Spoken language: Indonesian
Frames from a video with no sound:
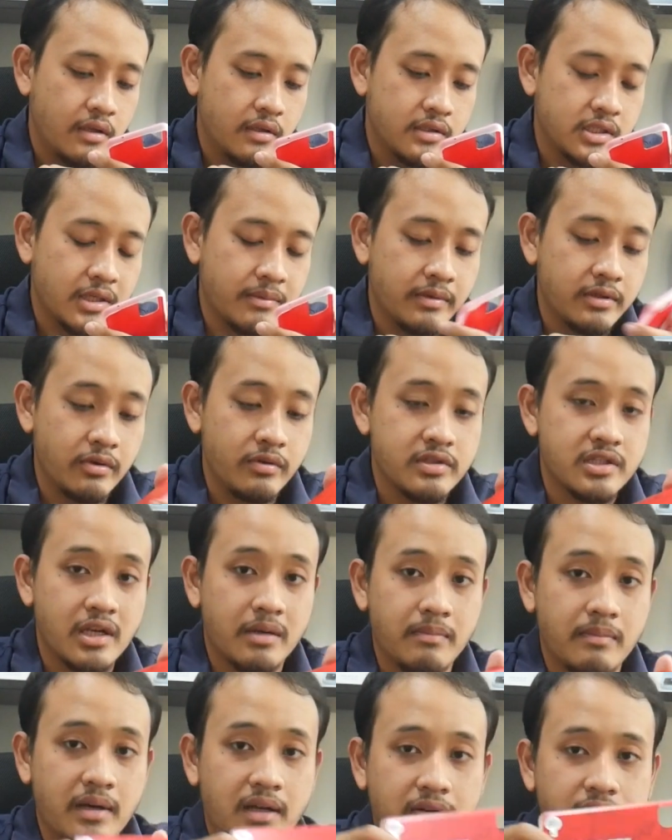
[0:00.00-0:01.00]
sama
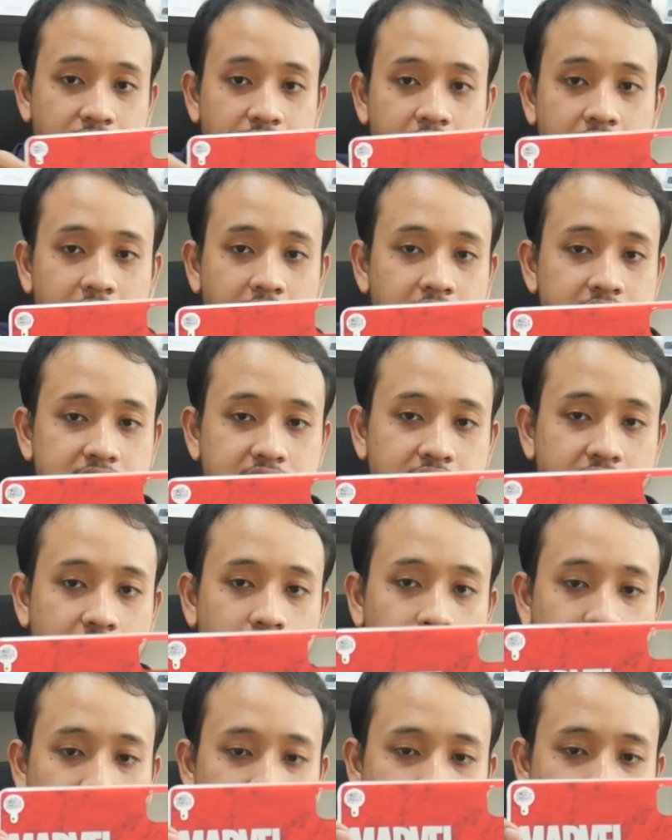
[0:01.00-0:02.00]
tulisan Marvel khas
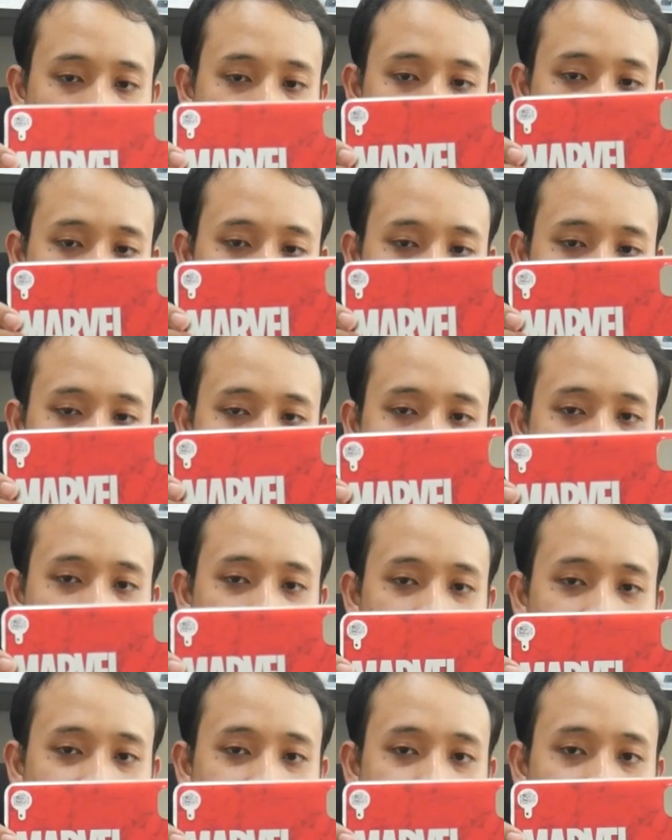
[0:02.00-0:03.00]
komiknya, sama
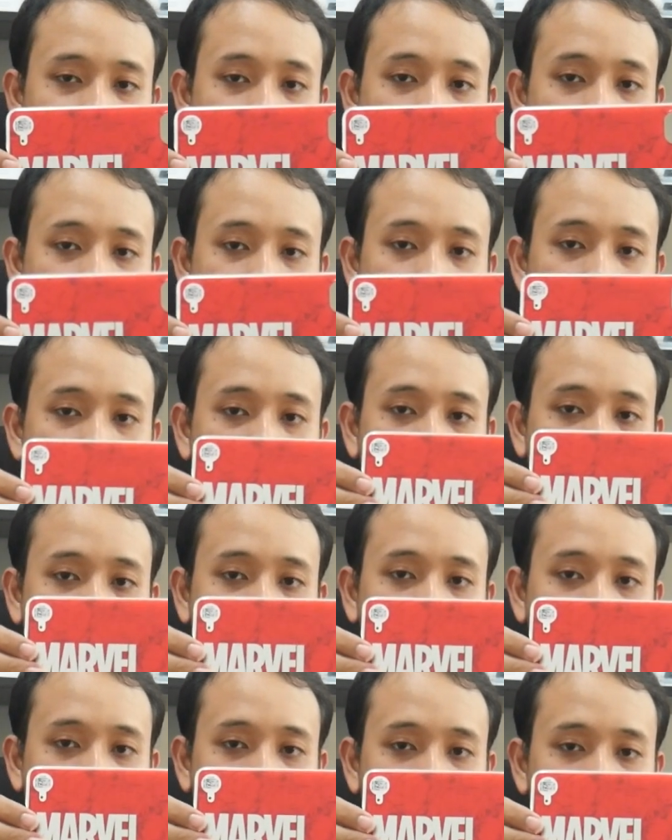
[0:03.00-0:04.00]
kayak di intro-intro
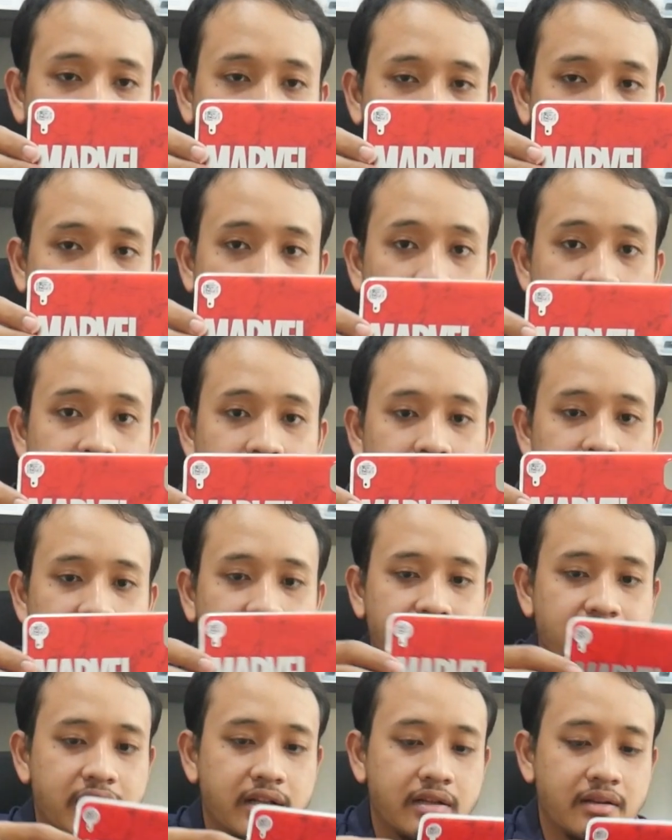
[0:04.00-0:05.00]
film-film
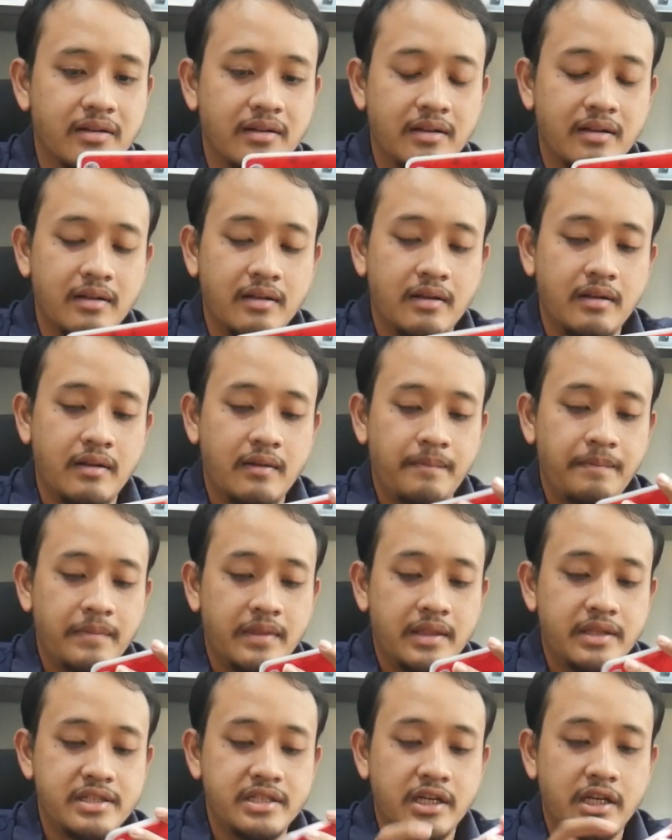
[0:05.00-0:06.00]
Marvel.
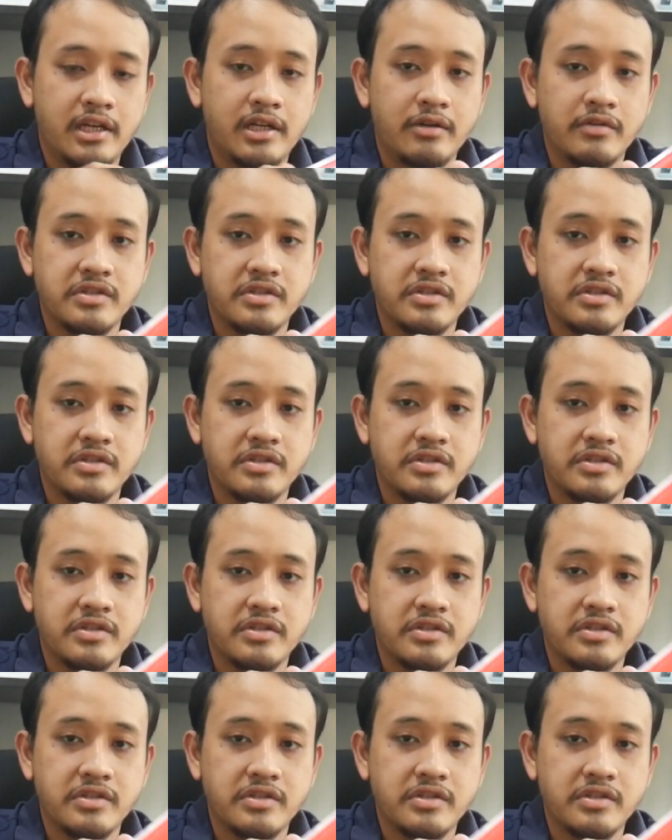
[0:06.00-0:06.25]
Di sini ada